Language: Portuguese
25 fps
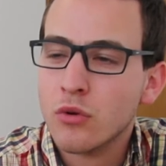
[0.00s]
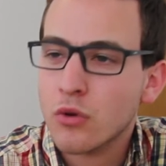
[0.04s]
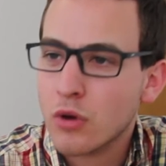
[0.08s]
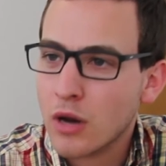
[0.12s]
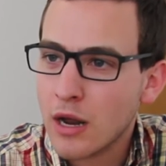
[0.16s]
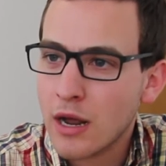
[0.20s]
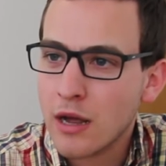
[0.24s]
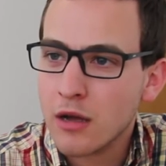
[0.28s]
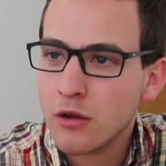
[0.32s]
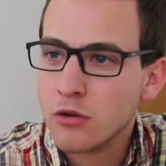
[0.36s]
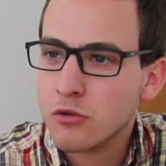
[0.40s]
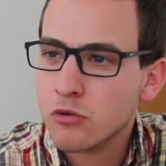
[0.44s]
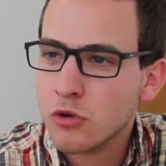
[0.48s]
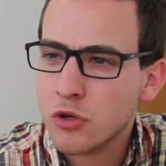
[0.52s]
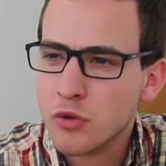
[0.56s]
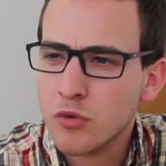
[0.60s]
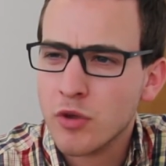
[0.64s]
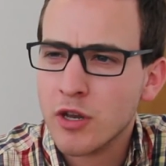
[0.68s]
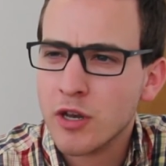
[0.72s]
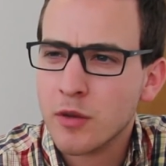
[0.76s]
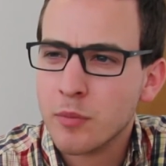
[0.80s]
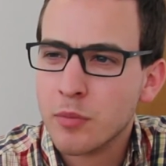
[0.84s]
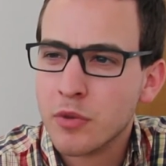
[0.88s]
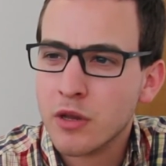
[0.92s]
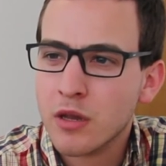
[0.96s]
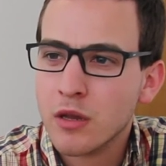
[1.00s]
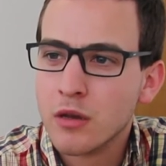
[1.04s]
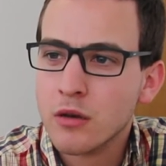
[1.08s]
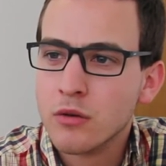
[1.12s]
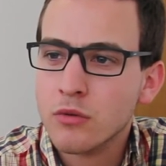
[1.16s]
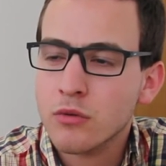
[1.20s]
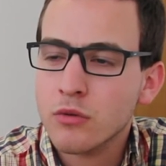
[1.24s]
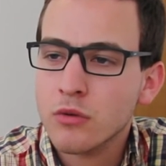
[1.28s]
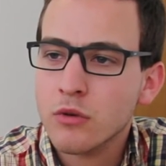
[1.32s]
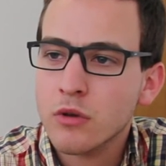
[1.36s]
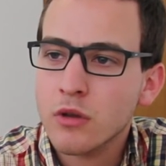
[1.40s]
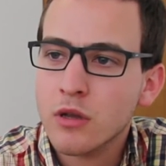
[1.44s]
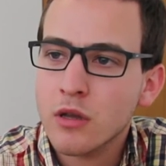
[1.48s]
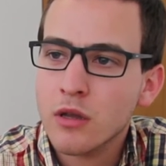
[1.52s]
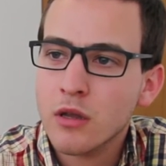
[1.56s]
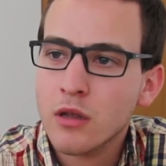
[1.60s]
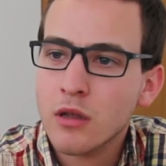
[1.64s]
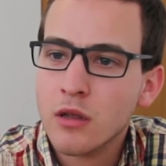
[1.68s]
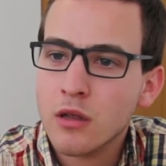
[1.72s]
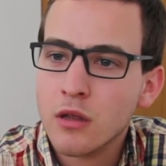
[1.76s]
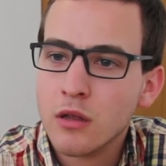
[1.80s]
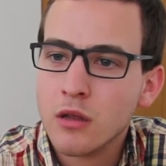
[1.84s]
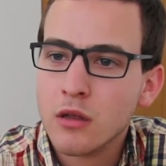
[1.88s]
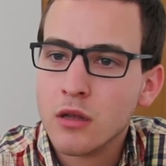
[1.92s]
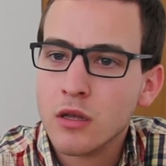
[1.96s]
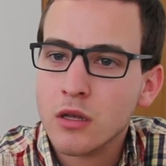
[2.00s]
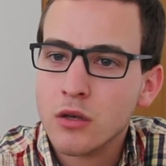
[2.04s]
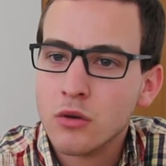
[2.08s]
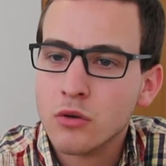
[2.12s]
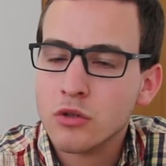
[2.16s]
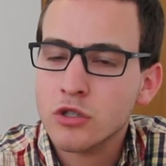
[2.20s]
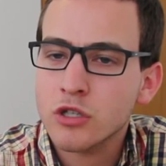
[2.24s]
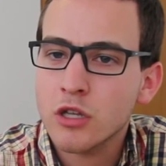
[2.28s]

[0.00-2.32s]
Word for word: no carro quando era pequeno. Uh,